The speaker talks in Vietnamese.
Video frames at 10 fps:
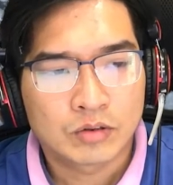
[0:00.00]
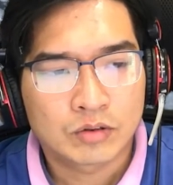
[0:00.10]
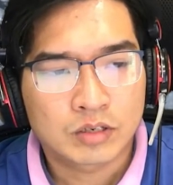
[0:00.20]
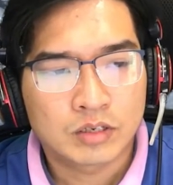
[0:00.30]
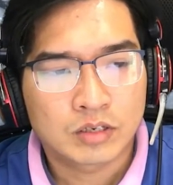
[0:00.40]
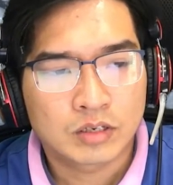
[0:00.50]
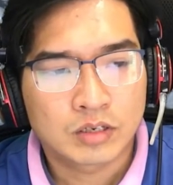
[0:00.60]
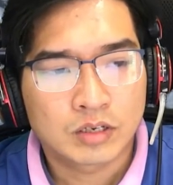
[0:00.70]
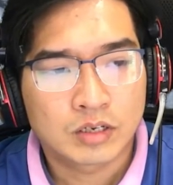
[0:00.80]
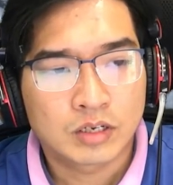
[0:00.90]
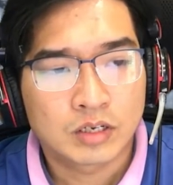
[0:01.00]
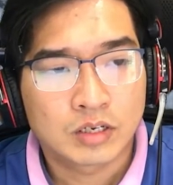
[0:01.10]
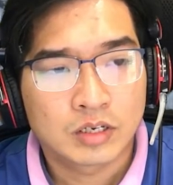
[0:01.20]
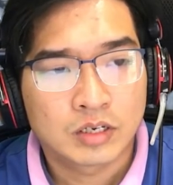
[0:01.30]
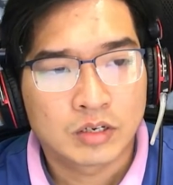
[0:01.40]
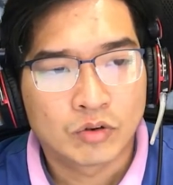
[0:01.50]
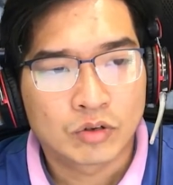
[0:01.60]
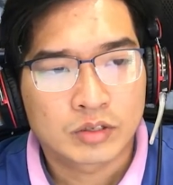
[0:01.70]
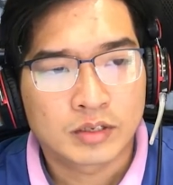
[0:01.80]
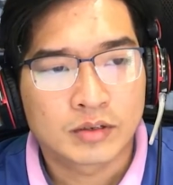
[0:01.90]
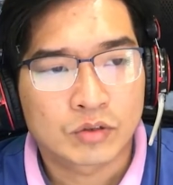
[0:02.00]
là một cái chum sành cỡ nhỏ,